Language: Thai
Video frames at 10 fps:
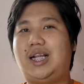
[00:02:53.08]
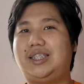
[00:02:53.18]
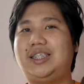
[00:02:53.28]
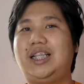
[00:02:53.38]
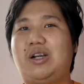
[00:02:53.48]
การ
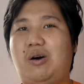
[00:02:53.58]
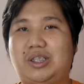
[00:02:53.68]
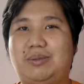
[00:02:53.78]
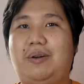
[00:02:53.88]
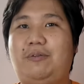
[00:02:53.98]
แจ้งเตือนของ
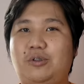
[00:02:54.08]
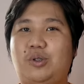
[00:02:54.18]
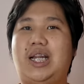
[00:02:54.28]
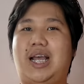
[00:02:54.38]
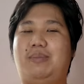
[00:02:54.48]
สมาร์ทโฟนส่
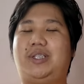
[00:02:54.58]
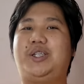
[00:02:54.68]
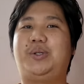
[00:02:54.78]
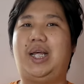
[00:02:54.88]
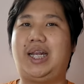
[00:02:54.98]
วนใหญ่มันจะอ
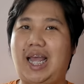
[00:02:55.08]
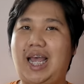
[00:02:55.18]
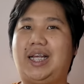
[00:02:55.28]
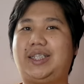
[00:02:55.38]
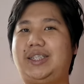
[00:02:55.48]
ยู่ด้านหน้า
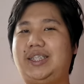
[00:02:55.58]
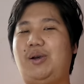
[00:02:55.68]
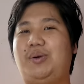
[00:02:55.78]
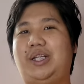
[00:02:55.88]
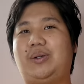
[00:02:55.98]
ซึ่ง แอ
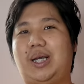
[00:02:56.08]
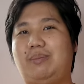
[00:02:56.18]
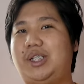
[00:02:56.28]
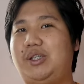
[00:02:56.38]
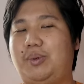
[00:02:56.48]
ล อี ดี ตรงนั้น
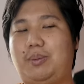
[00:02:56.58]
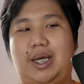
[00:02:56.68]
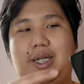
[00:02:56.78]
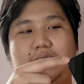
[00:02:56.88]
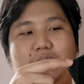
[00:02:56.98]
มันจะอยู่ประมา
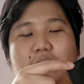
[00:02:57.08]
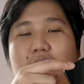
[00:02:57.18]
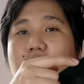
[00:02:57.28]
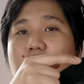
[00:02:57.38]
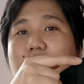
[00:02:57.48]
ณตรง
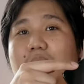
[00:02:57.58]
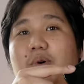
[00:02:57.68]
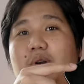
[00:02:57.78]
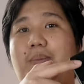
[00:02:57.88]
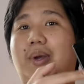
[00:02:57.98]
หัวด้านบ
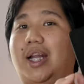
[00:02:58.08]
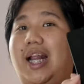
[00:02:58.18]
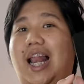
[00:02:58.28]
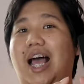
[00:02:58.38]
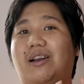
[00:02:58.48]
นหรือไม่ก็
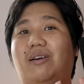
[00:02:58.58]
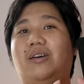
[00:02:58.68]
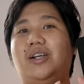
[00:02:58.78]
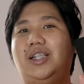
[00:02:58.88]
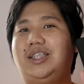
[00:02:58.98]
ด้านล่างเนาะ
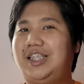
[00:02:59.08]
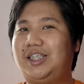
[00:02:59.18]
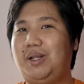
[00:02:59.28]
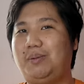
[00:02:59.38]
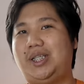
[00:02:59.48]
แต่
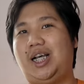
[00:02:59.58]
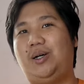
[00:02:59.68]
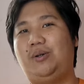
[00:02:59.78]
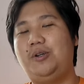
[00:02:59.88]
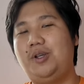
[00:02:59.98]
สำหรับเจ้า
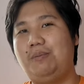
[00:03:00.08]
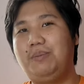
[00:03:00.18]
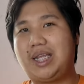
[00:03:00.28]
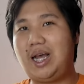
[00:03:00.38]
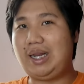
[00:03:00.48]

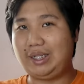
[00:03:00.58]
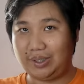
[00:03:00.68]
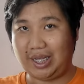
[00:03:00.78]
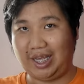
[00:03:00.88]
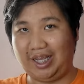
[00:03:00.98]
Mi ไนน์ Lite ตัว
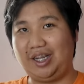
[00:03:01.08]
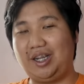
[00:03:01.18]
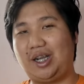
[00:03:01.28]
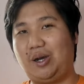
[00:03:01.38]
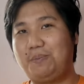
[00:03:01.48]
นี้
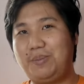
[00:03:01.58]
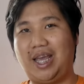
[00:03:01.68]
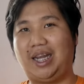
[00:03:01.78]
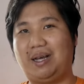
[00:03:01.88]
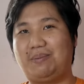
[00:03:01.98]
เขาเปลี่ย
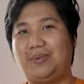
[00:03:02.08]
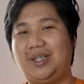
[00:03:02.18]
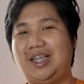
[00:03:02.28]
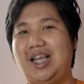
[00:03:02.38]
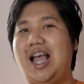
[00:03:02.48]
นครับ
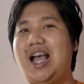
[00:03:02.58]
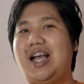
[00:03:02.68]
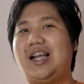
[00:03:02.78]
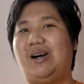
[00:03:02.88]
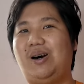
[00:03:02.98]

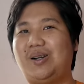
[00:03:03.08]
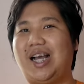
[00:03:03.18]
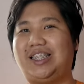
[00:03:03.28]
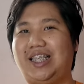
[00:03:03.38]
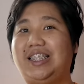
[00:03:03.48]
เขาเอากา
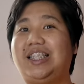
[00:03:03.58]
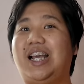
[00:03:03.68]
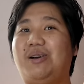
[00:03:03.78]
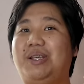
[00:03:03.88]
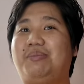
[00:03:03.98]
รแจ้งเตือน แอ
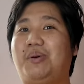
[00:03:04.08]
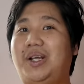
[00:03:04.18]
ล อี ดี ไปไว้